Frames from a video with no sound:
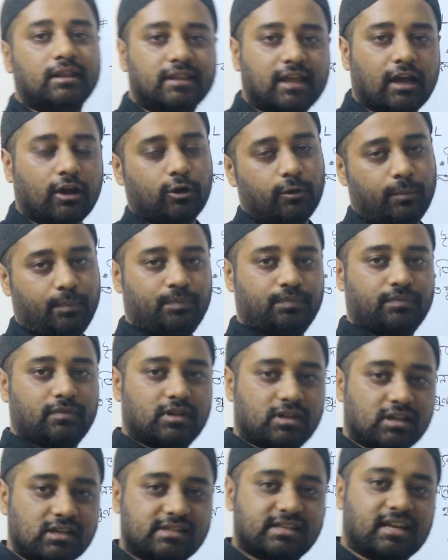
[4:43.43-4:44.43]
দেখো
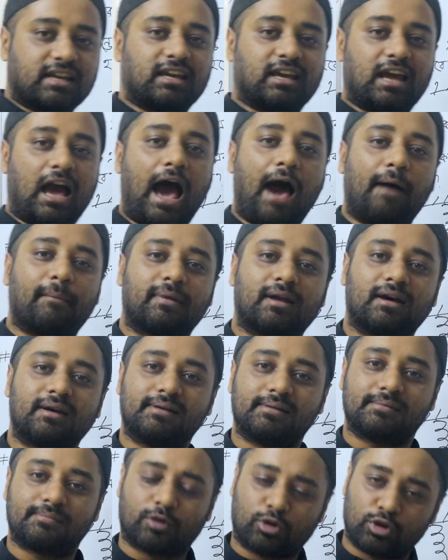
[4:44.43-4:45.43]
জিনিসটা কি আমরা
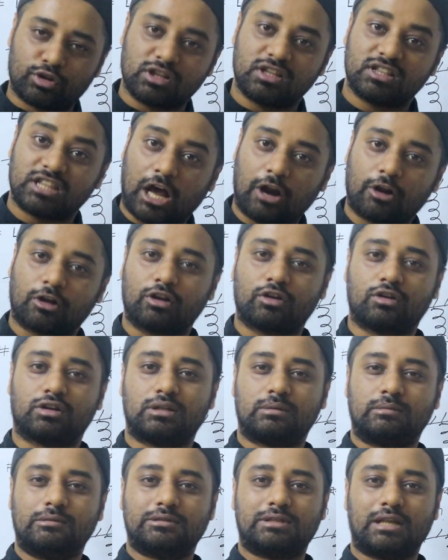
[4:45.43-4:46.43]
গোলদিন ধারকের
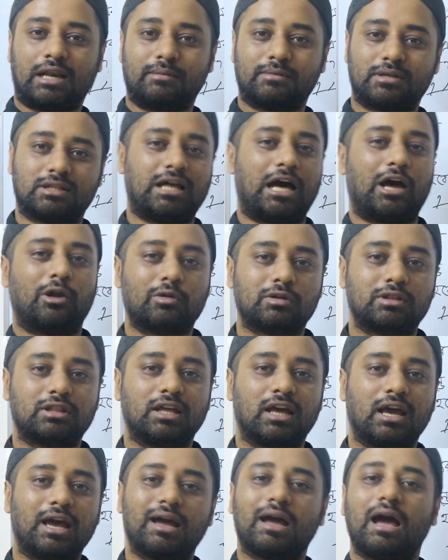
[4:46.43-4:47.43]
কথা বলছিলাম যে ধারক
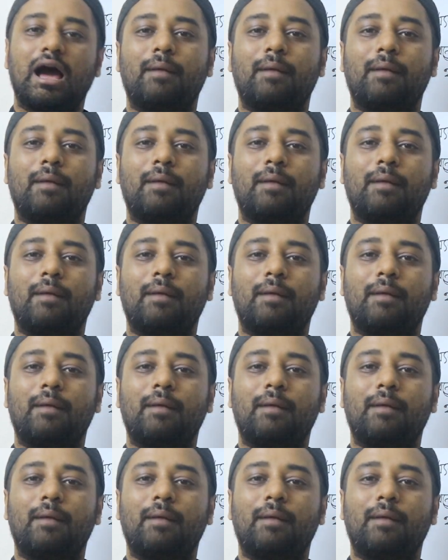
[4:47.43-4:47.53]
দিয়ে